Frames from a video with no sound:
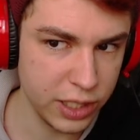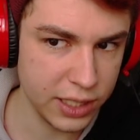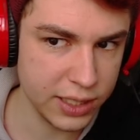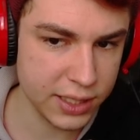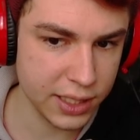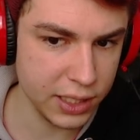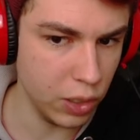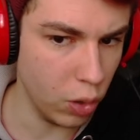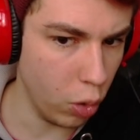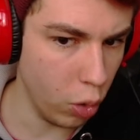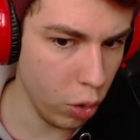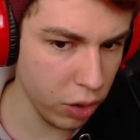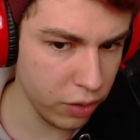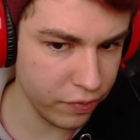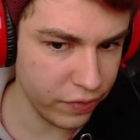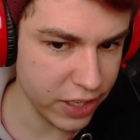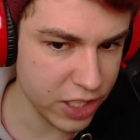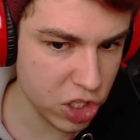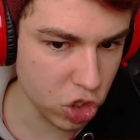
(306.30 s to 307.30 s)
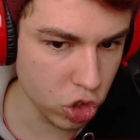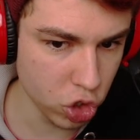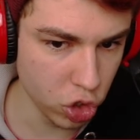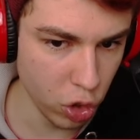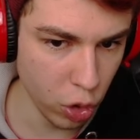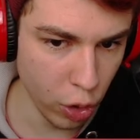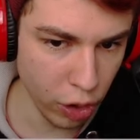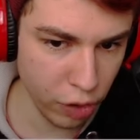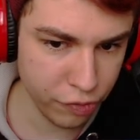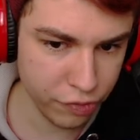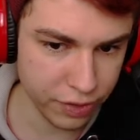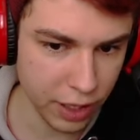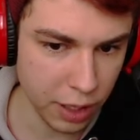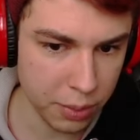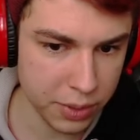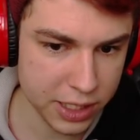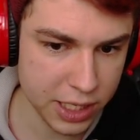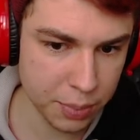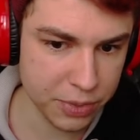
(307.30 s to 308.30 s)
da drin irgendwas schlürfen,
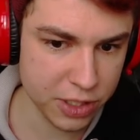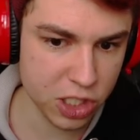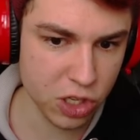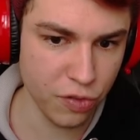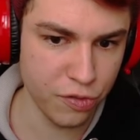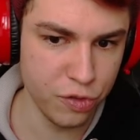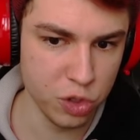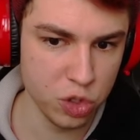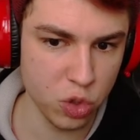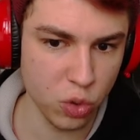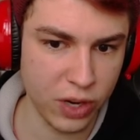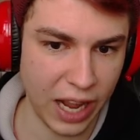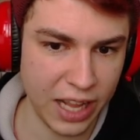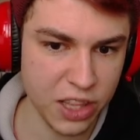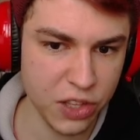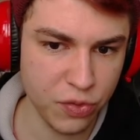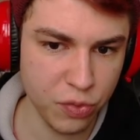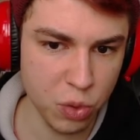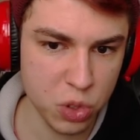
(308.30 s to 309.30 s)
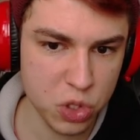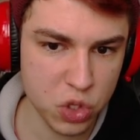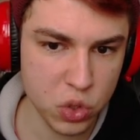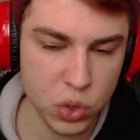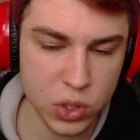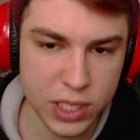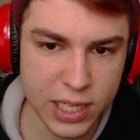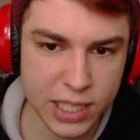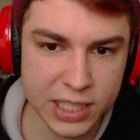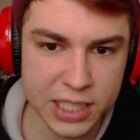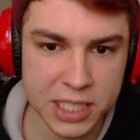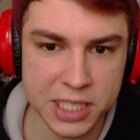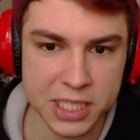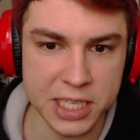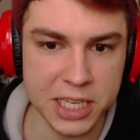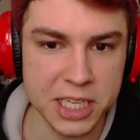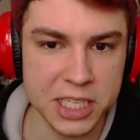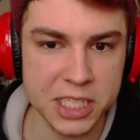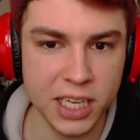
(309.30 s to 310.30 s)
aber ich habe das Gefühl, so ganz funktioniert
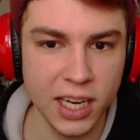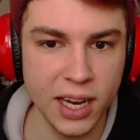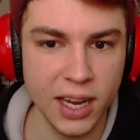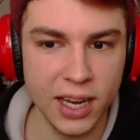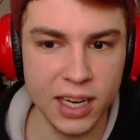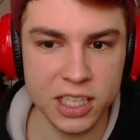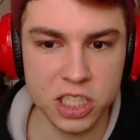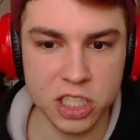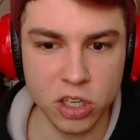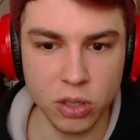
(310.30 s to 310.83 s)
es nicht. Ich